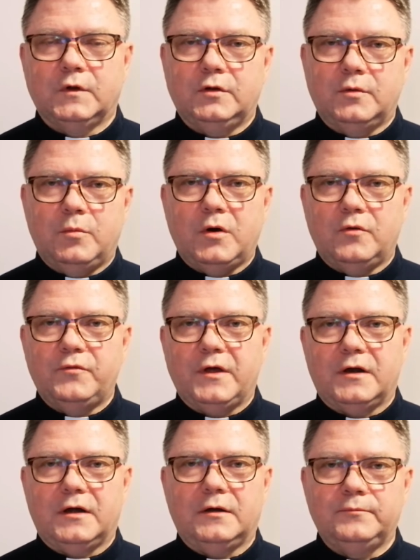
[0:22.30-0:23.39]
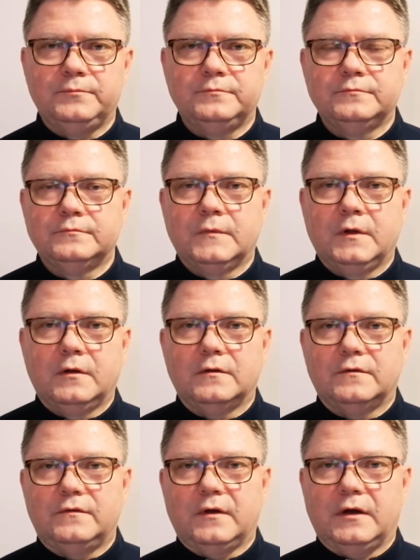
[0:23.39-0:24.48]
I to była ofiara
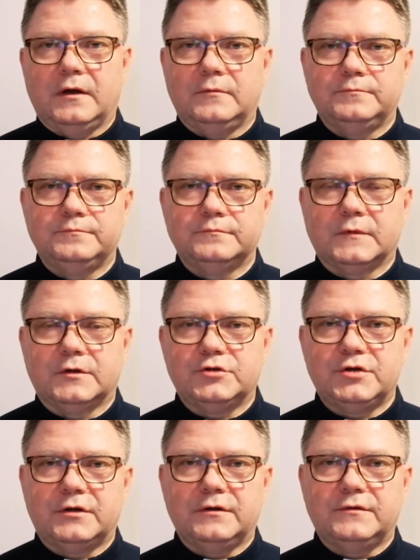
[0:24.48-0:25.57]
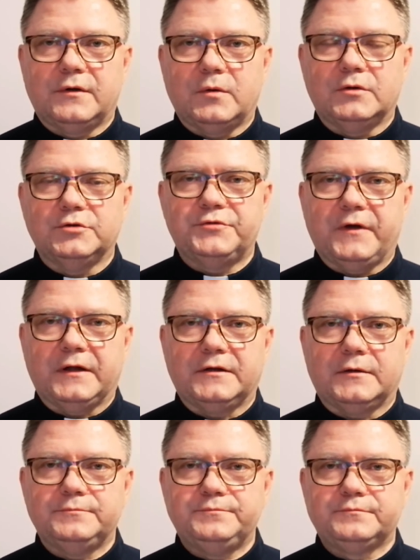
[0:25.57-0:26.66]
za grzechy całego
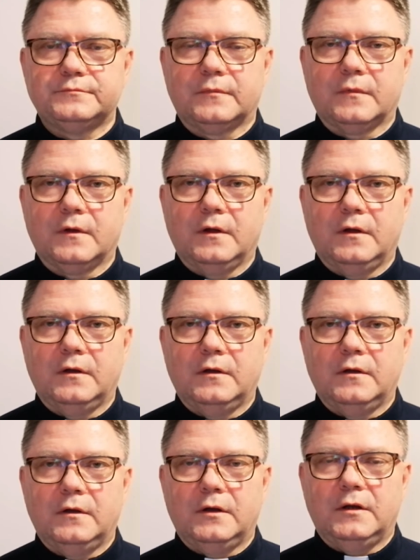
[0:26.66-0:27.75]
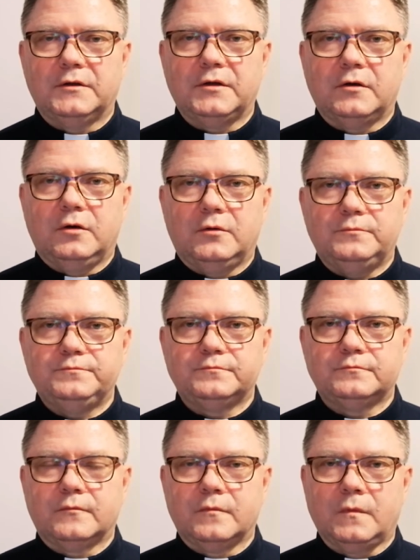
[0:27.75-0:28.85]
świata. I dlatego
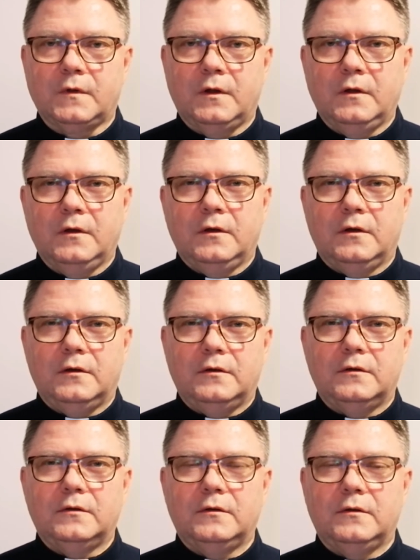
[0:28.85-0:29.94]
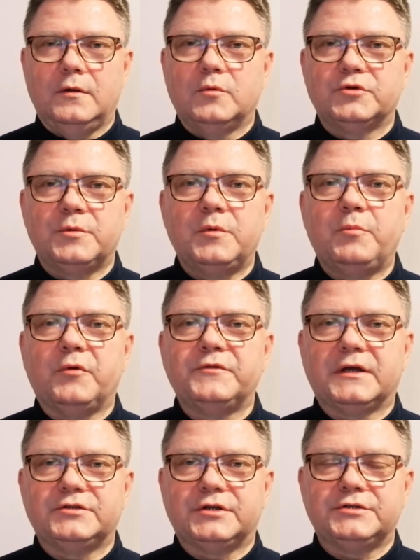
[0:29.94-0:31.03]
y, nie możemy
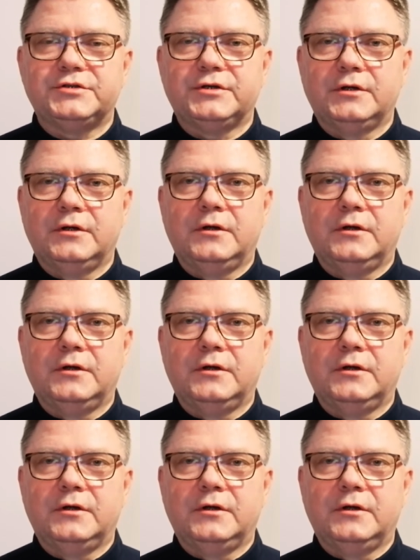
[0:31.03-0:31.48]
powtarzać